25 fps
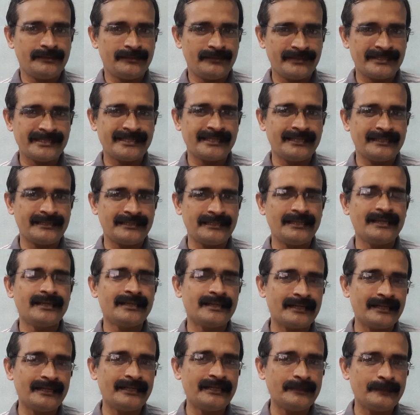விஷயத்தில்
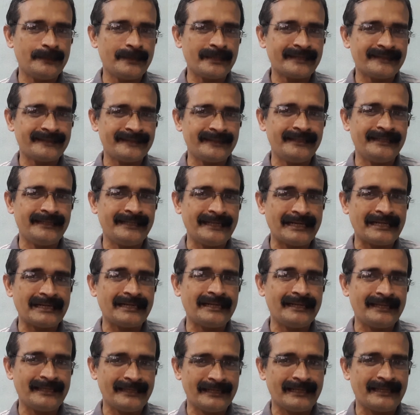ரெண்டு பர்சன்ட்
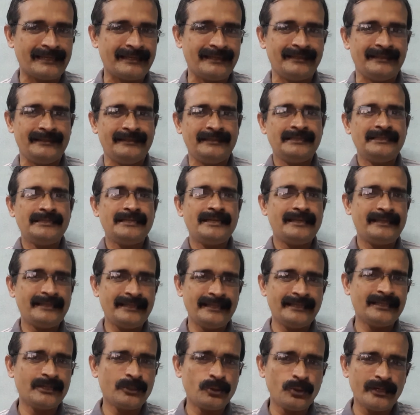டிக்ளைன் இருக்குது இது
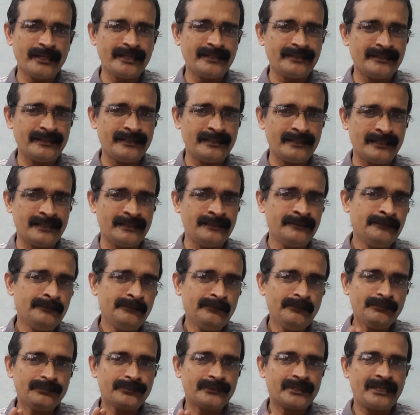எதை குறிக்குதுன்னா
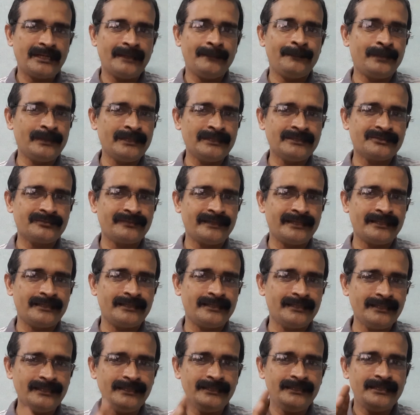கப்புள்ஸ்
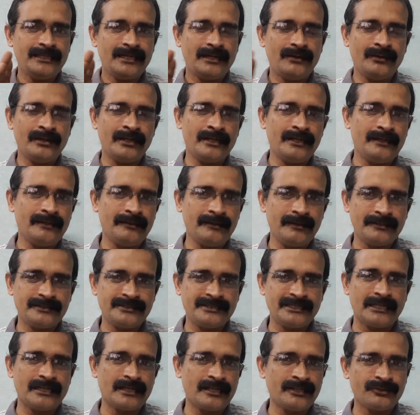வந்து அவங்க
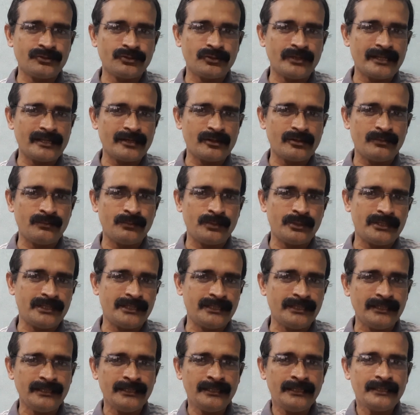சில்ட்ரன்ஸோடு இருக்கும்போது
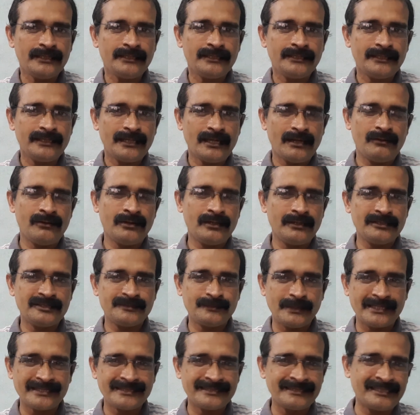அவங்க
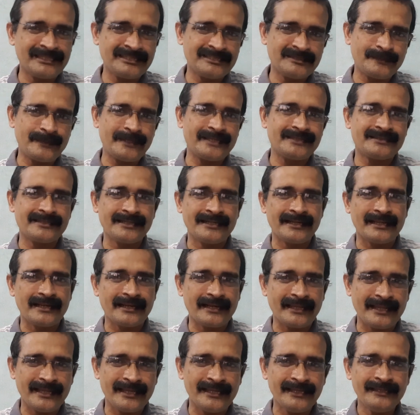பர்சனல் ஸ்பேஸில்
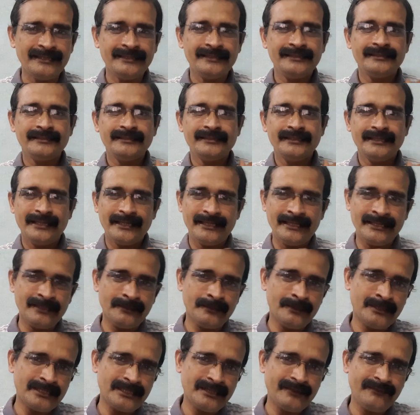நிறைய இந்த
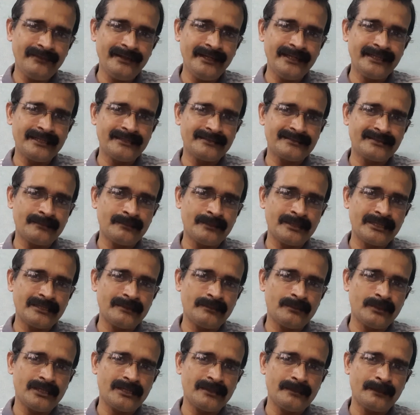மாதிரி வீட்டு
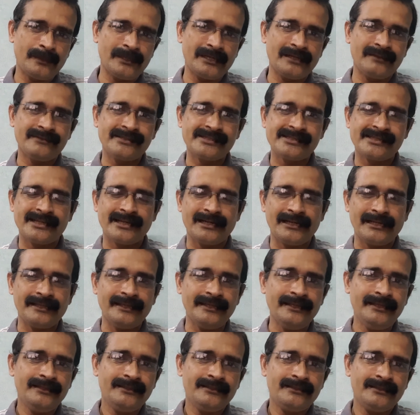சம்பந்தமான பல விஷயங்களை
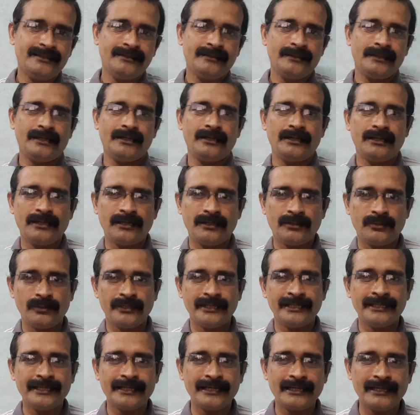
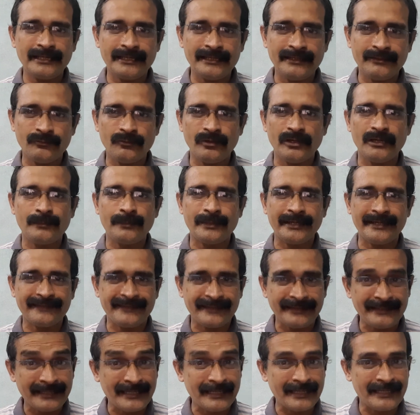குழந்தைகளை இன்வால்வ் பண்ணி
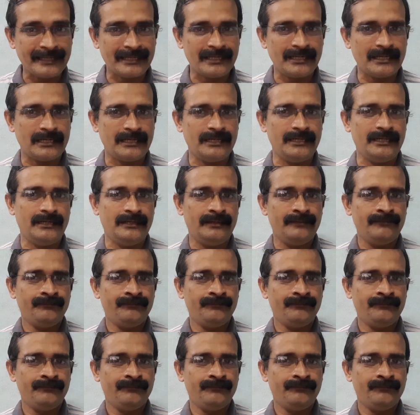செய்திருக்கிறார்கள்